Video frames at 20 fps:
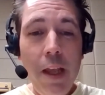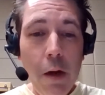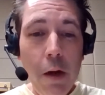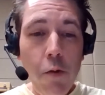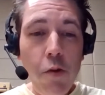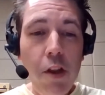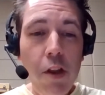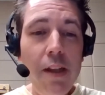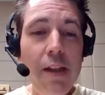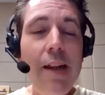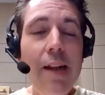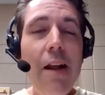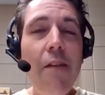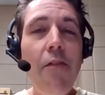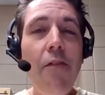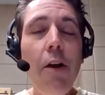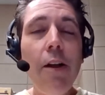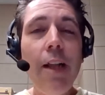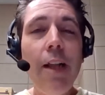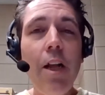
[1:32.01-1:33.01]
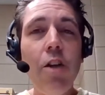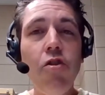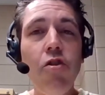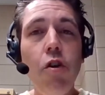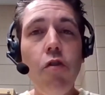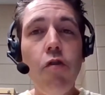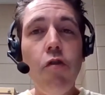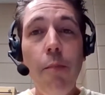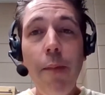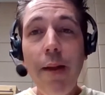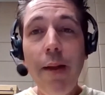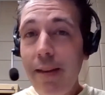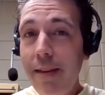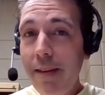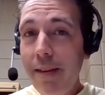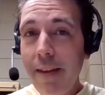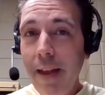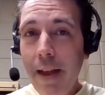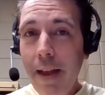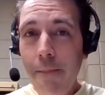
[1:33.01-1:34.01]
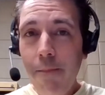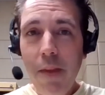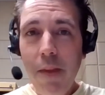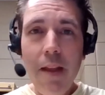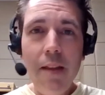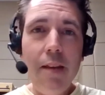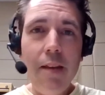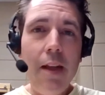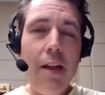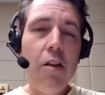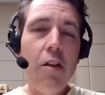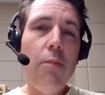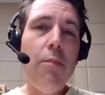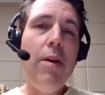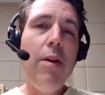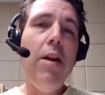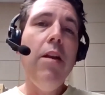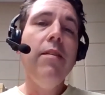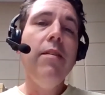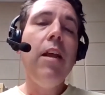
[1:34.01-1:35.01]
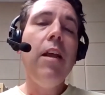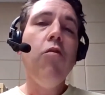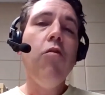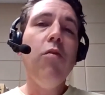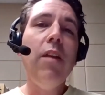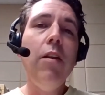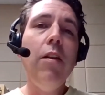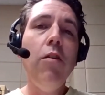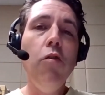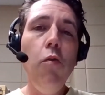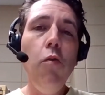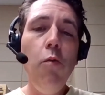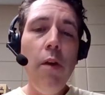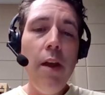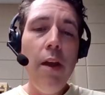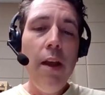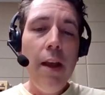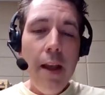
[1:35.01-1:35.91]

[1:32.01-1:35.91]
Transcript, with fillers: Écoutez, Guy Lafleur est âgé de seulement 10 ans en 1962